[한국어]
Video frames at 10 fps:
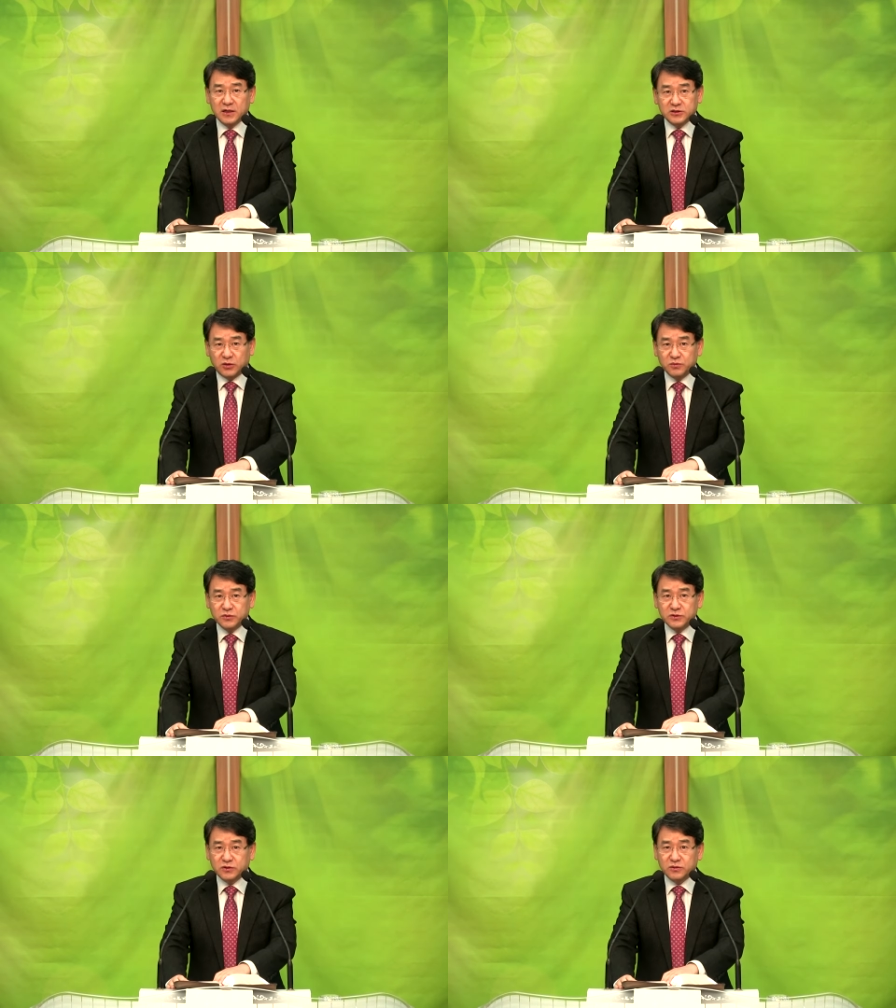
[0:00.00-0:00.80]

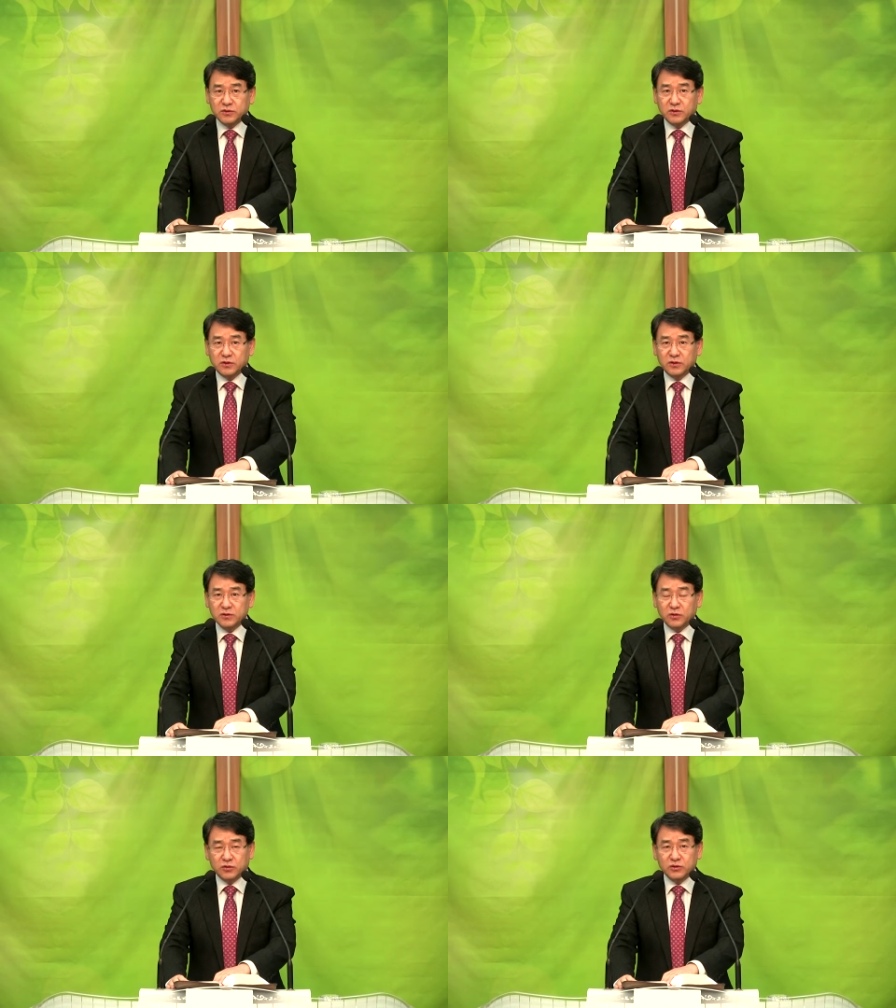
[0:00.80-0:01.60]
전문적으로
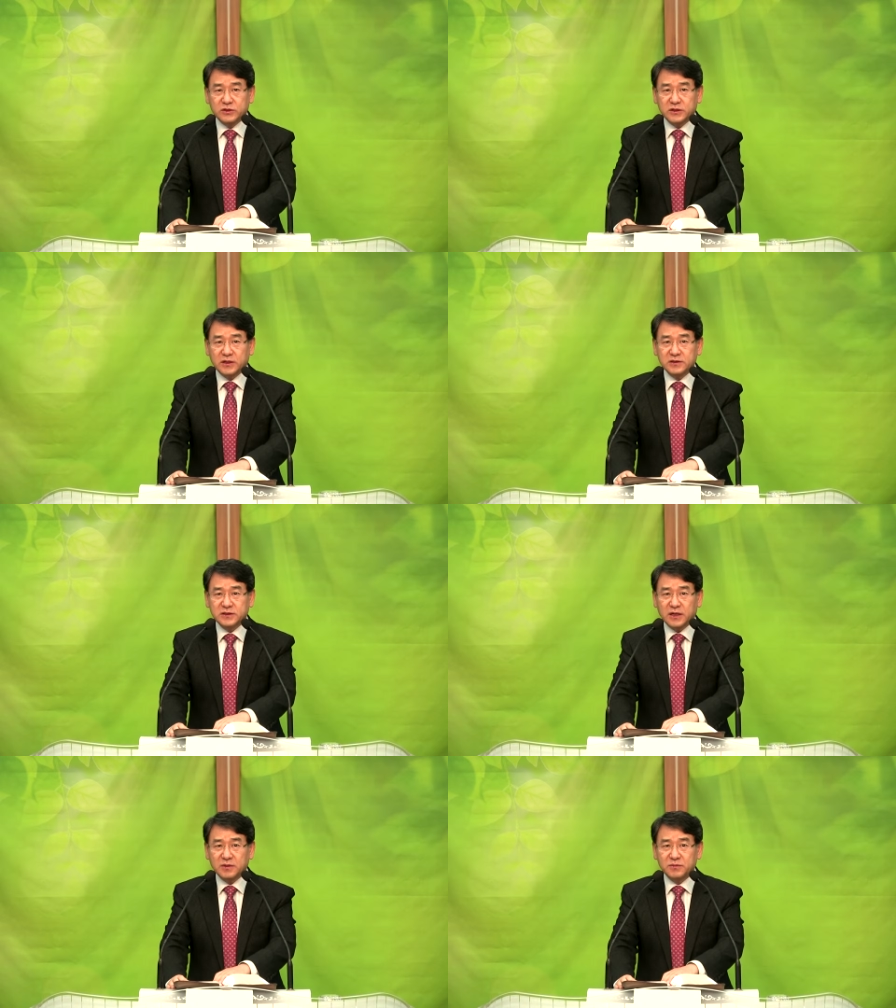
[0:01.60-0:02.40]
도둑질하는
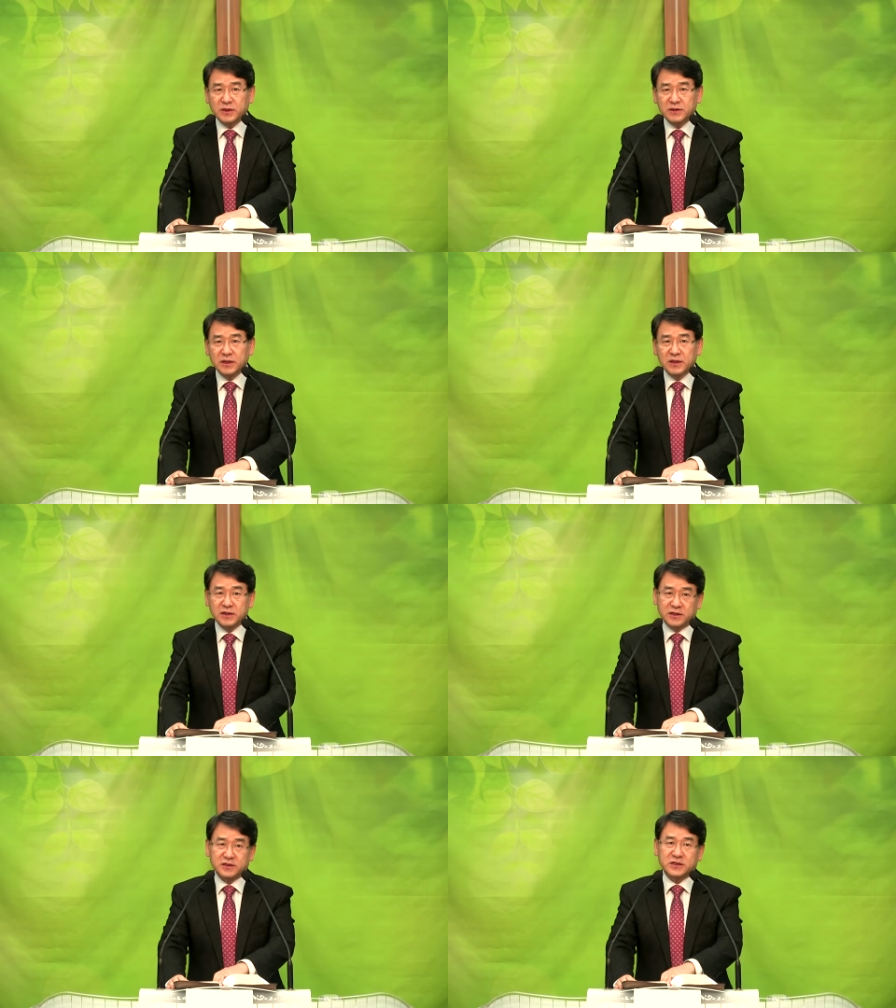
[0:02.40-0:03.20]
사람만
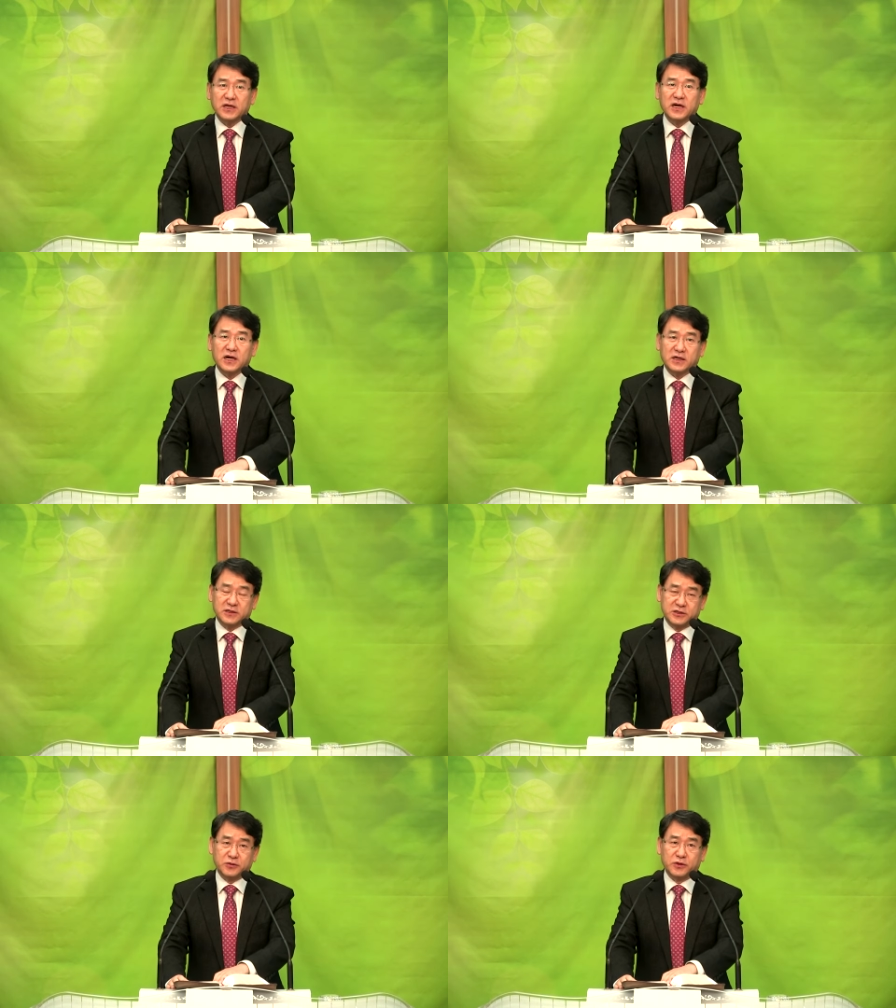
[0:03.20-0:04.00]
이렇게 생각하기
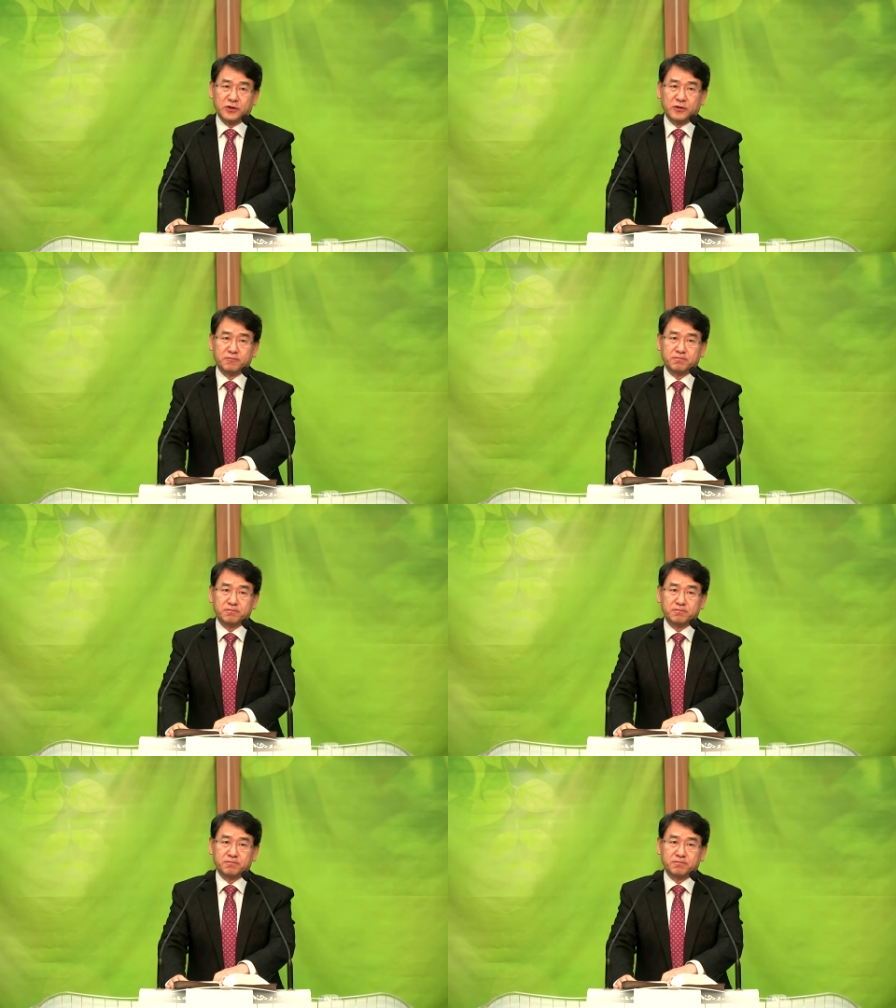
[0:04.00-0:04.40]
쉬워요.